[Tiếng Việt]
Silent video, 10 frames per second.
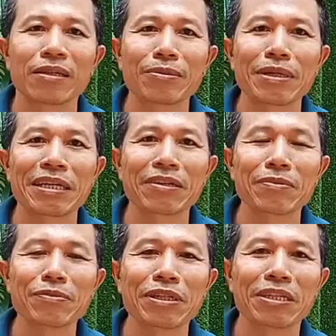hôm nay có
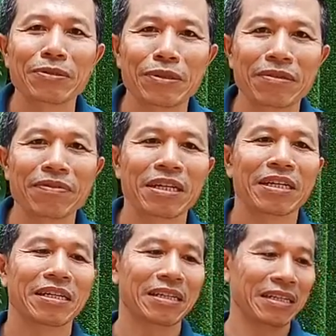một điều tuyệt vời
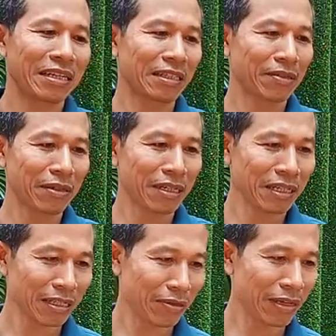là tôi đây
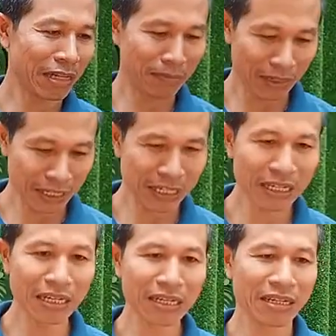tôi làm cái
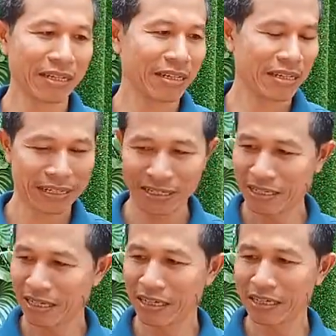ờ,
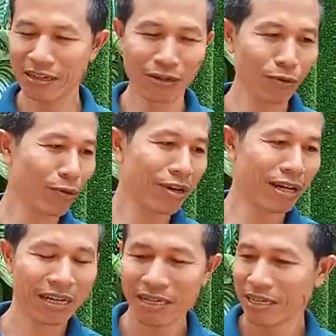cái đường đua
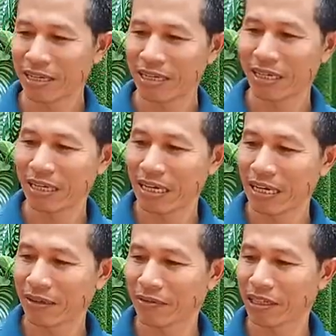đây, đây
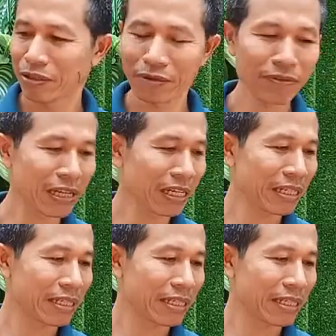là vạch xuất phát